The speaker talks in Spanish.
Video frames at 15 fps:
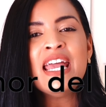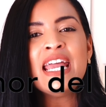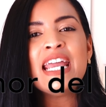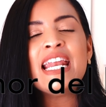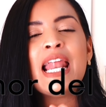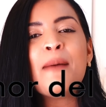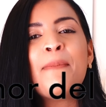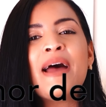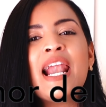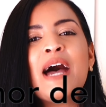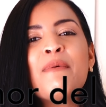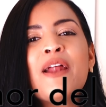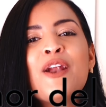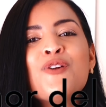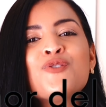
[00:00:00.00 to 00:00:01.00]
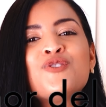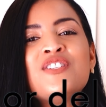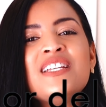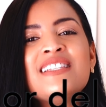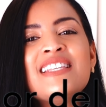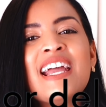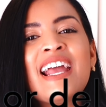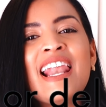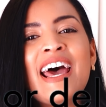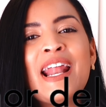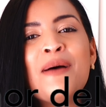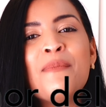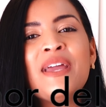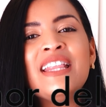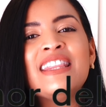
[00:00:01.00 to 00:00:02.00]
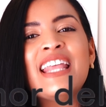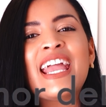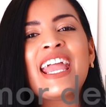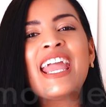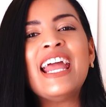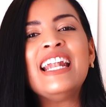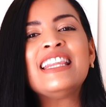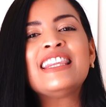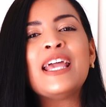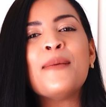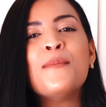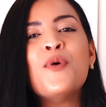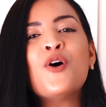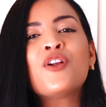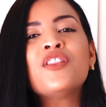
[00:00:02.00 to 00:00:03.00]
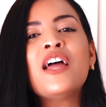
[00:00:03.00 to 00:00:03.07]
Y la palabra nos dice claramente que el temor